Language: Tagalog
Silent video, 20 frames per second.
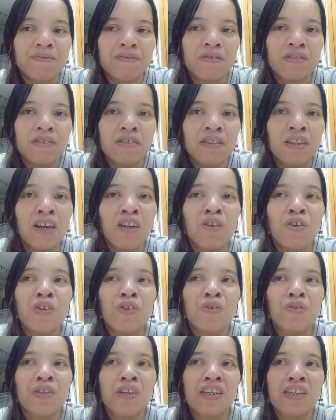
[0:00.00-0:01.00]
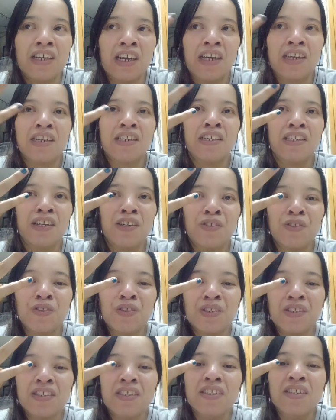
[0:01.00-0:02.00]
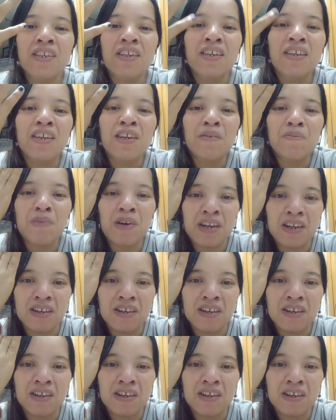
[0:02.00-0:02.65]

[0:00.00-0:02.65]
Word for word: lalo yung nangyaring ganun. Parang,